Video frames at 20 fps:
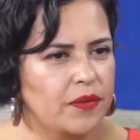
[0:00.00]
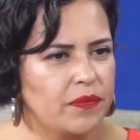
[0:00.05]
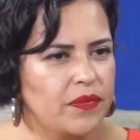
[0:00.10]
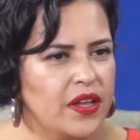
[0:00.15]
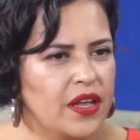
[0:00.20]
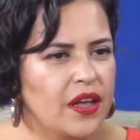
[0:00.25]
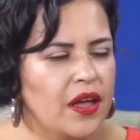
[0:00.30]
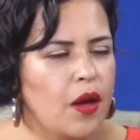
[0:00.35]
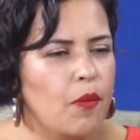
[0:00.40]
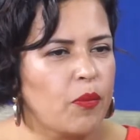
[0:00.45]
eh,
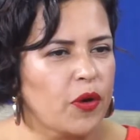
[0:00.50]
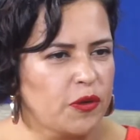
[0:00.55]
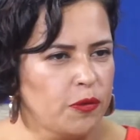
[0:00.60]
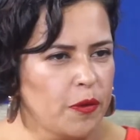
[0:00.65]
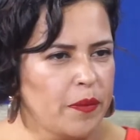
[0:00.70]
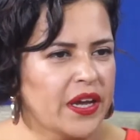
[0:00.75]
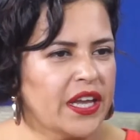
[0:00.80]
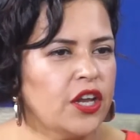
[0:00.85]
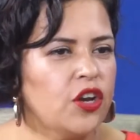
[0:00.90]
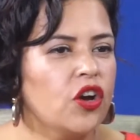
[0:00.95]
pues me
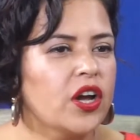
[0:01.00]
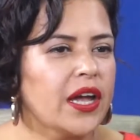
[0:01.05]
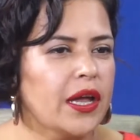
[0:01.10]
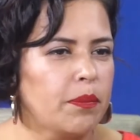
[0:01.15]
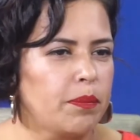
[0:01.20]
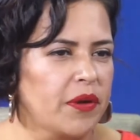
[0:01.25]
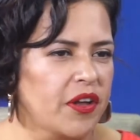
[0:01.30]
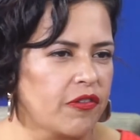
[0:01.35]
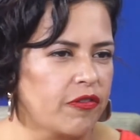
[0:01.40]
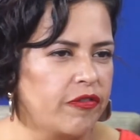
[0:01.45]
imagino que
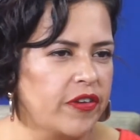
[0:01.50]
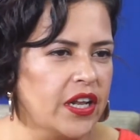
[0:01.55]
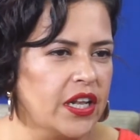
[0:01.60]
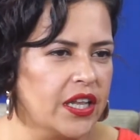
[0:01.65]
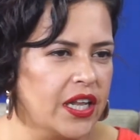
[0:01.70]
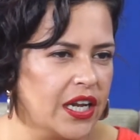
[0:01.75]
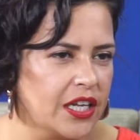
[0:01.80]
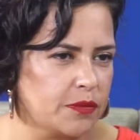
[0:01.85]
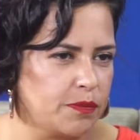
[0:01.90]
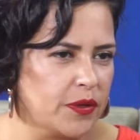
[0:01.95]
el perfil
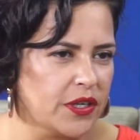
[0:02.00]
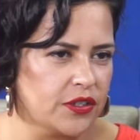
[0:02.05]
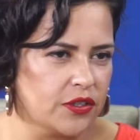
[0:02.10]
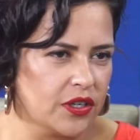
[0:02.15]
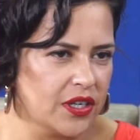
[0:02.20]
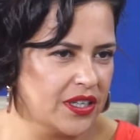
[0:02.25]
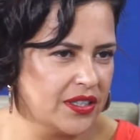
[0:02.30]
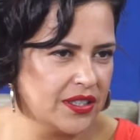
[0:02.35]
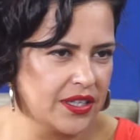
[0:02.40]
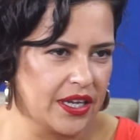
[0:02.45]
de las
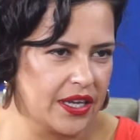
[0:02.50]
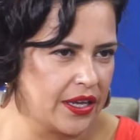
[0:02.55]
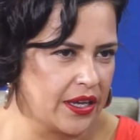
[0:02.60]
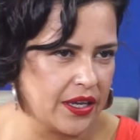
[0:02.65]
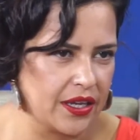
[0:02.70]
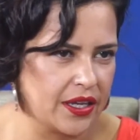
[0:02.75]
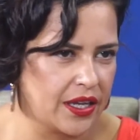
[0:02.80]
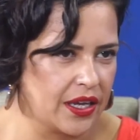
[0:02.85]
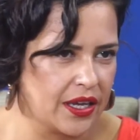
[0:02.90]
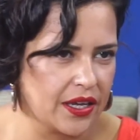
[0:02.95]
personas
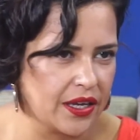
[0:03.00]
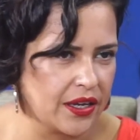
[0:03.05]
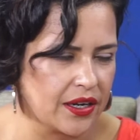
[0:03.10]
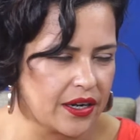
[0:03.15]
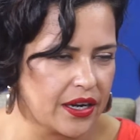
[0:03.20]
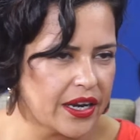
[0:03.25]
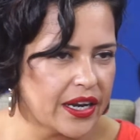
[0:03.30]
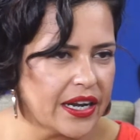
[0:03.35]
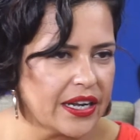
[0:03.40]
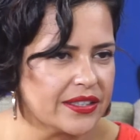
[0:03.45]
que,
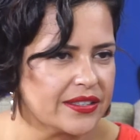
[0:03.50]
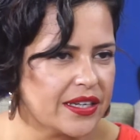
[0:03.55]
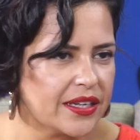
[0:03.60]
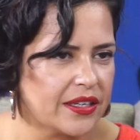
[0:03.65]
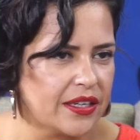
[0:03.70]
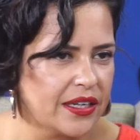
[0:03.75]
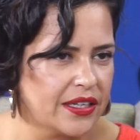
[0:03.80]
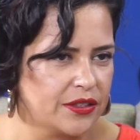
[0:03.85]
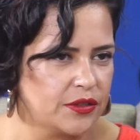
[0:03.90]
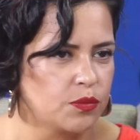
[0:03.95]

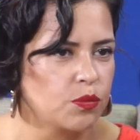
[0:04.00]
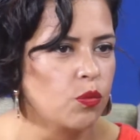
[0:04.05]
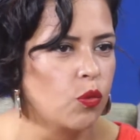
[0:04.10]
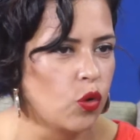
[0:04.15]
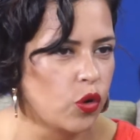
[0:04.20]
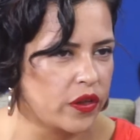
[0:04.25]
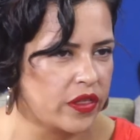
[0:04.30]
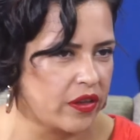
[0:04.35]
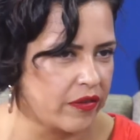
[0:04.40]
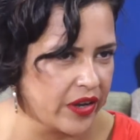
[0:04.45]
regresan es
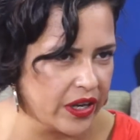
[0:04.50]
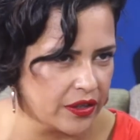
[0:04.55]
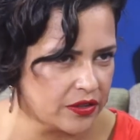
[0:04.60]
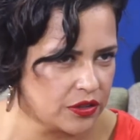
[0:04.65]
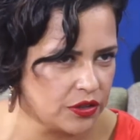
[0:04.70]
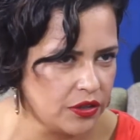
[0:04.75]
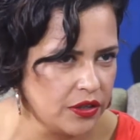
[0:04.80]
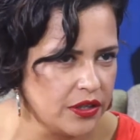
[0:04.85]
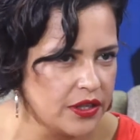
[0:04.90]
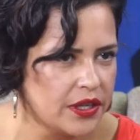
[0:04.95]
muy
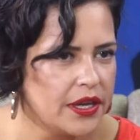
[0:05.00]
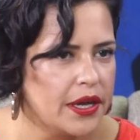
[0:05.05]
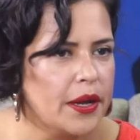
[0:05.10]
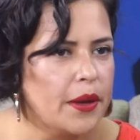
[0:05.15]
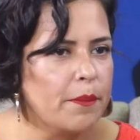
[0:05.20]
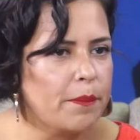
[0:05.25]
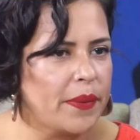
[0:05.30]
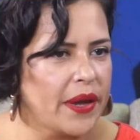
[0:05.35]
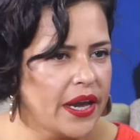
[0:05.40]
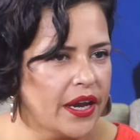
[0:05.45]
diverso,
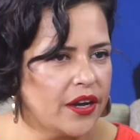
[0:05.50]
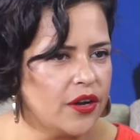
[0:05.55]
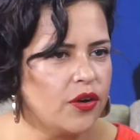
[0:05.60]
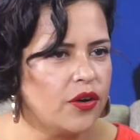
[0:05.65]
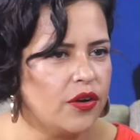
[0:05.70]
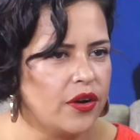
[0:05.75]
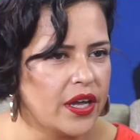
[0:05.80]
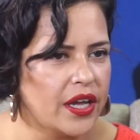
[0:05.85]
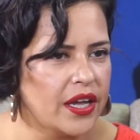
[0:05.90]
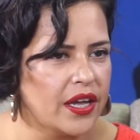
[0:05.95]

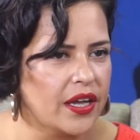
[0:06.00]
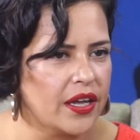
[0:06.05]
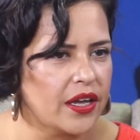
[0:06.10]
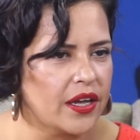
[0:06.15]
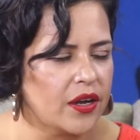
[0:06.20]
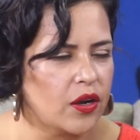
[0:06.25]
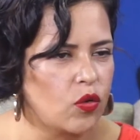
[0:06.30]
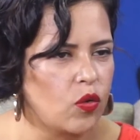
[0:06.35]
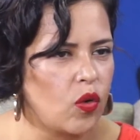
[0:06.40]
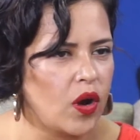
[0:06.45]
pero
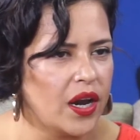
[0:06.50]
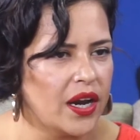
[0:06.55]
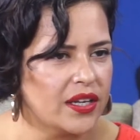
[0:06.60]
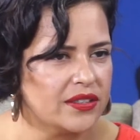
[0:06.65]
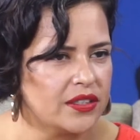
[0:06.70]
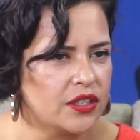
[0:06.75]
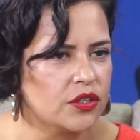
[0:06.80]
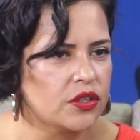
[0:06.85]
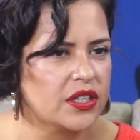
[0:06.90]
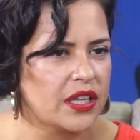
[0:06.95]
eh, ¿cuál ha
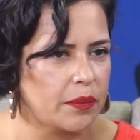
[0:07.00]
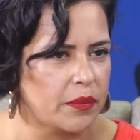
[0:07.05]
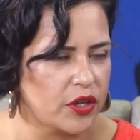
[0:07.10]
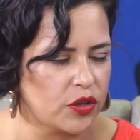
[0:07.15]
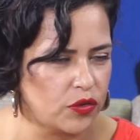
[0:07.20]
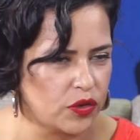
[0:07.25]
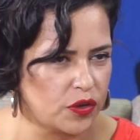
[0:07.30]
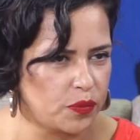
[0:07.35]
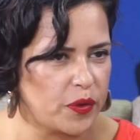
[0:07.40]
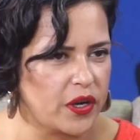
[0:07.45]
sido
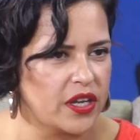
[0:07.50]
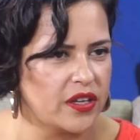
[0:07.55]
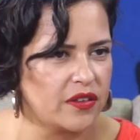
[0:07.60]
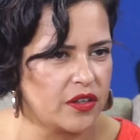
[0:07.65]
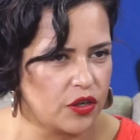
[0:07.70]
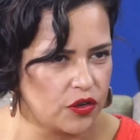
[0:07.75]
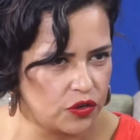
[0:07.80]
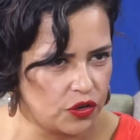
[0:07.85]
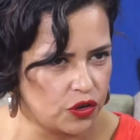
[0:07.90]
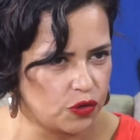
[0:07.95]
también tu
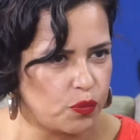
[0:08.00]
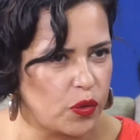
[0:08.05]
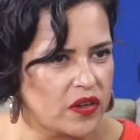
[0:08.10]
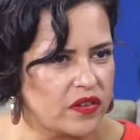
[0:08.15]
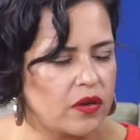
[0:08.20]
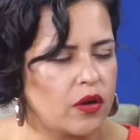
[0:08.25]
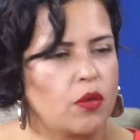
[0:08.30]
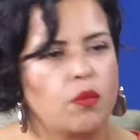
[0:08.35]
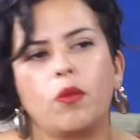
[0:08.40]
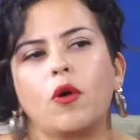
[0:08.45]
experiencia? Y no sé si nos puedes
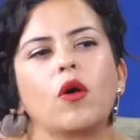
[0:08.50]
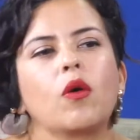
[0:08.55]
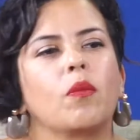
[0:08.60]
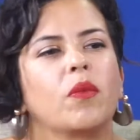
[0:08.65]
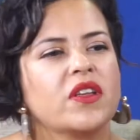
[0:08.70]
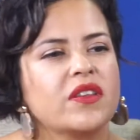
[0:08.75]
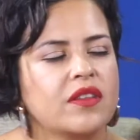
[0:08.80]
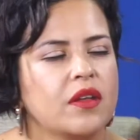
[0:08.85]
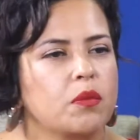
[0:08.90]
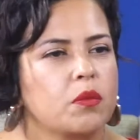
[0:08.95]
hablar un poco
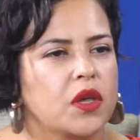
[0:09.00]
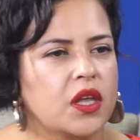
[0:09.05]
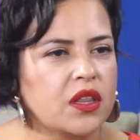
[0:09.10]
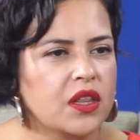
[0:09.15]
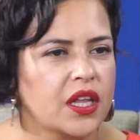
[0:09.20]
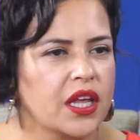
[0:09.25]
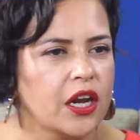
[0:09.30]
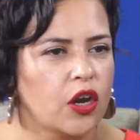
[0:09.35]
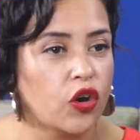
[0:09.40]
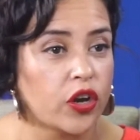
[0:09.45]
más
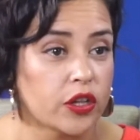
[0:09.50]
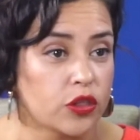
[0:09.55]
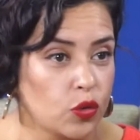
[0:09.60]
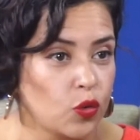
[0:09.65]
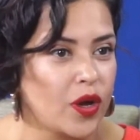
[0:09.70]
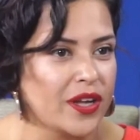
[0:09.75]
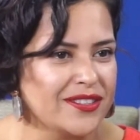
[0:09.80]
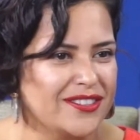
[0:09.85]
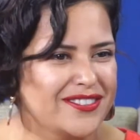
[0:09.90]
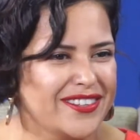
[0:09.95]
también de lo que
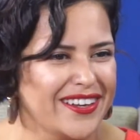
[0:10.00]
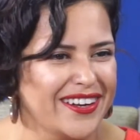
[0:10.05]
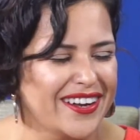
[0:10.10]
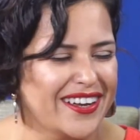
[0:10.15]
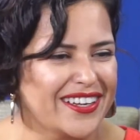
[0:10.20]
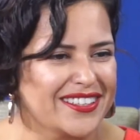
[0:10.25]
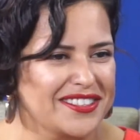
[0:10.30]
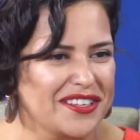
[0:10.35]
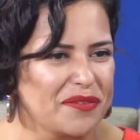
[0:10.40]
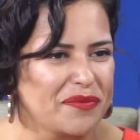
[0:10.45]
tú haces ahí en la
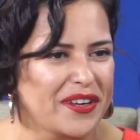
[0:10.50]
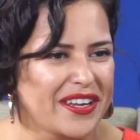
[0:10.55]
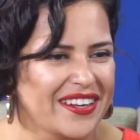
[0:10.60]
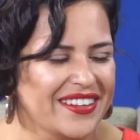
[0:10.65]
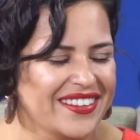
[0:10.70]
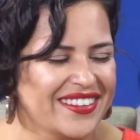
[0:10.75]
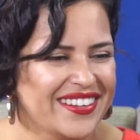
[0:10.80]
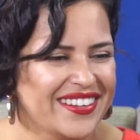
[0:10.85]
Casa del Migrante.